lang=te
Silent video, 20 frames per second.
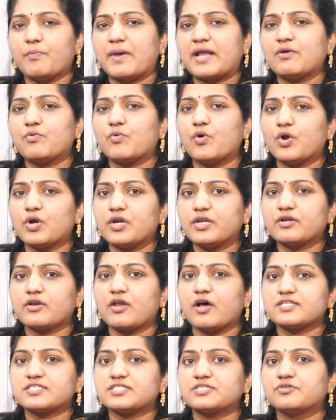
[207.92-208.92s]
మన ఓల్డ్
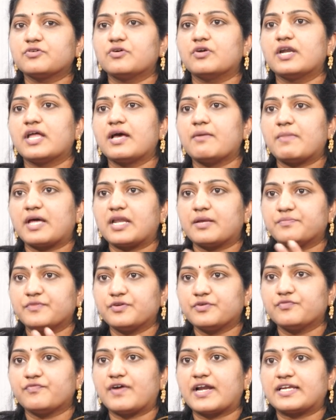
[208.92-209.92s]
క్లాత్స్ని కూడా
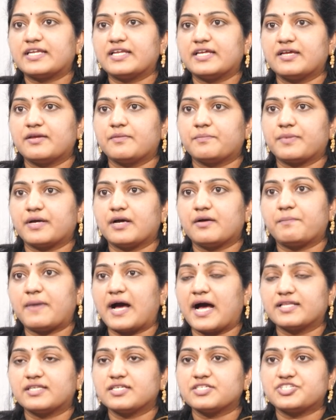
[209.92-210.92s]
మనము వాటిని
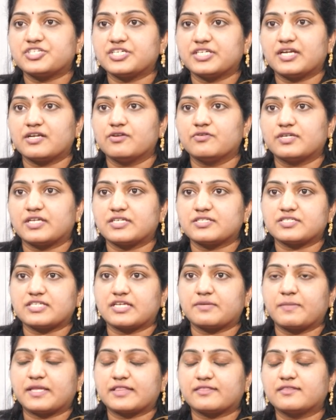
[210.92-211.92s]
పాత చీరలు ఉంటాయి
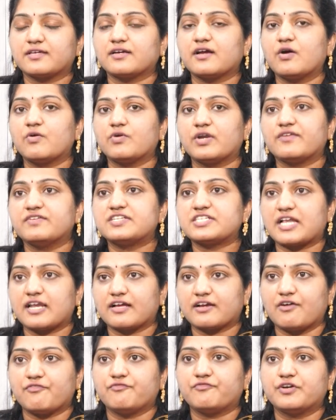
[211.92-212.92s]
సార్ మెత్తగా ఉండేవి
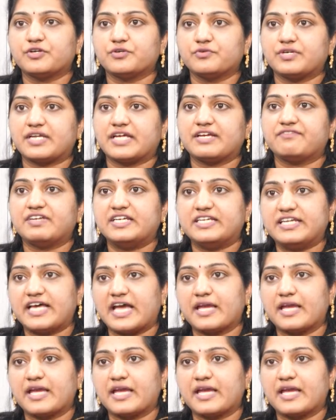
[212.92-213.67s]
చాలా కంఫర్ట్ ఉంటాయి వీటి